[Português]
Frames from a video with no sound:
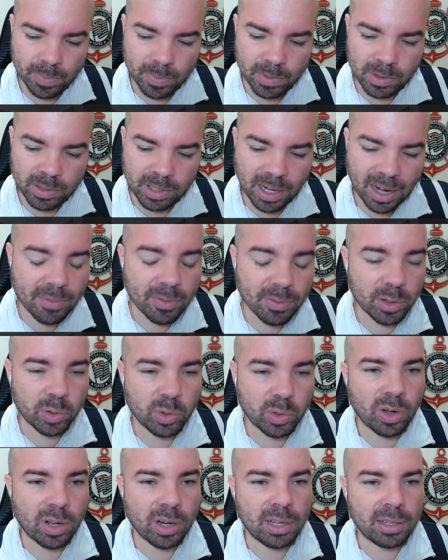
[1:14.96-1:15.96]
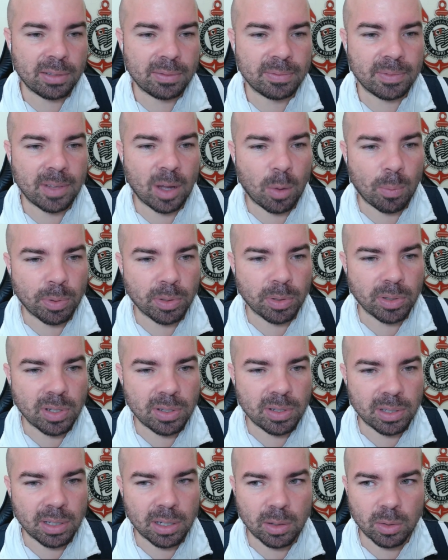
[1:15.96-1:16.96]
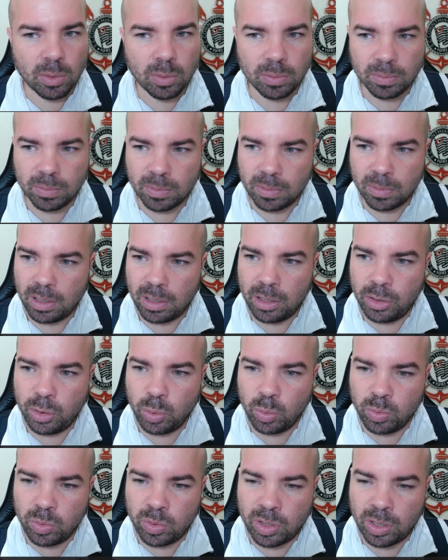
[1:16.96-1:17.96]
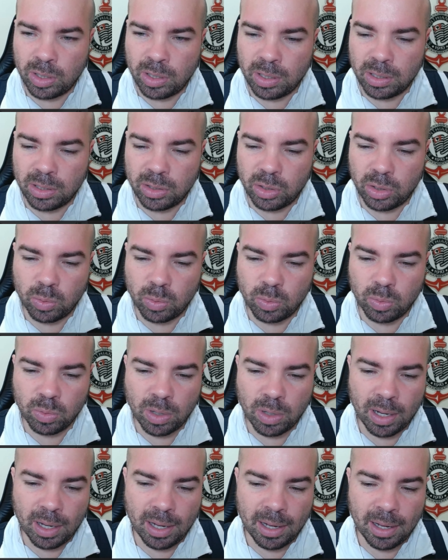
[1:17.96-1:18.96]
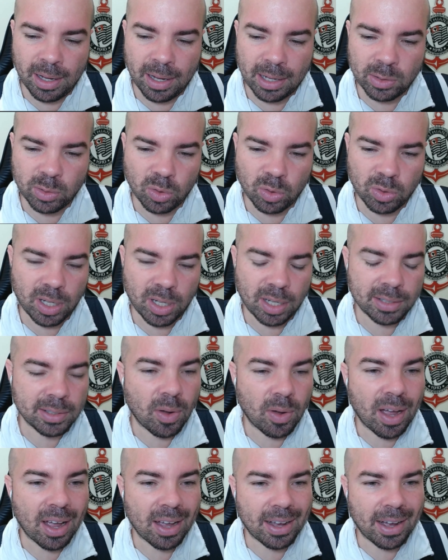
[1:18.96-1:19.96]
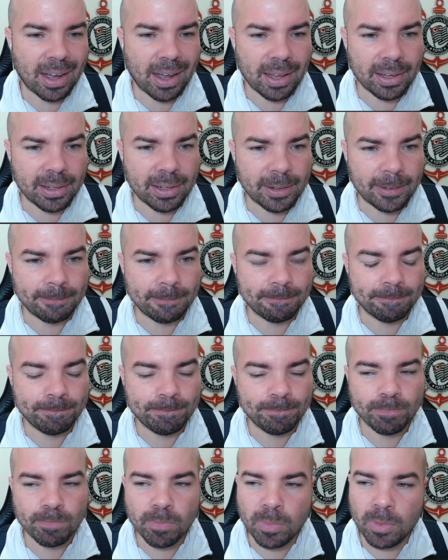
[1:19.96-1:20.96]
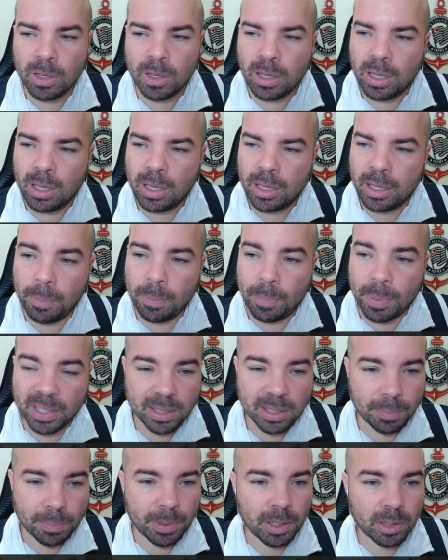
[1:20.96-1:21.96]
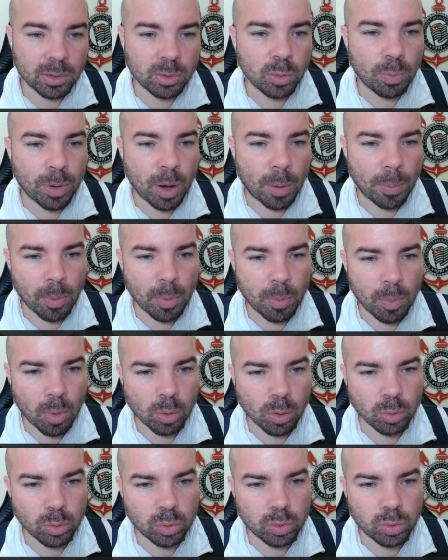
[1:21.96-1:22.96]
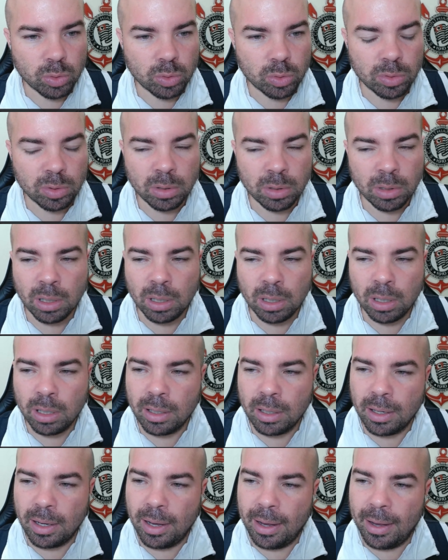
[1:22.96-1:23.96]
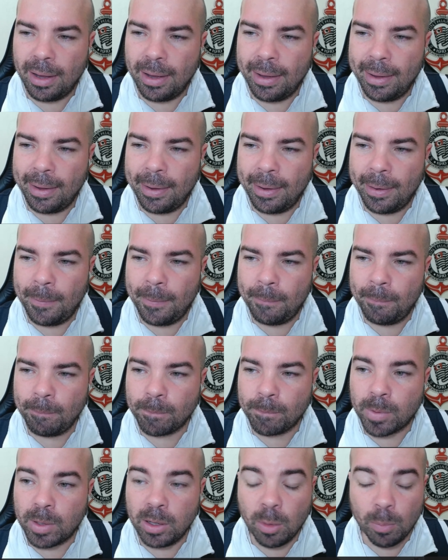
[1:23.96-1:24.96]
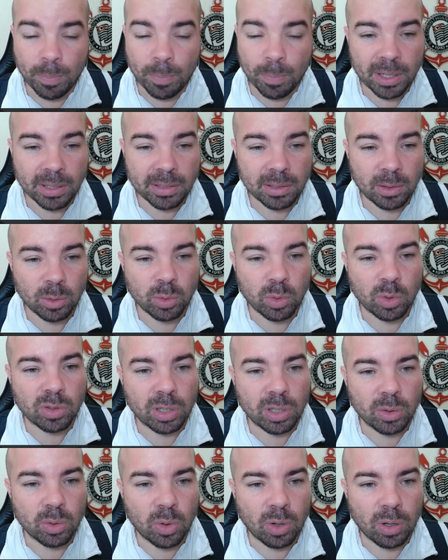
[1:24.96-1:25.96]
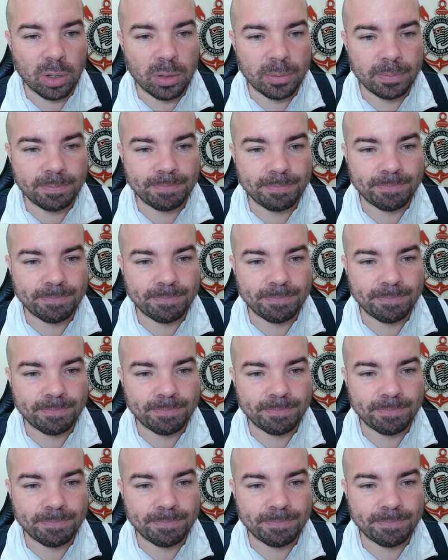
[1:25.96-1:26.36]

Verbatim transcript: será a vitória da oposição e de, um, de uma associação arcaica que pensa apenas no próprio bolso, ehm, que não pensa no torcedor.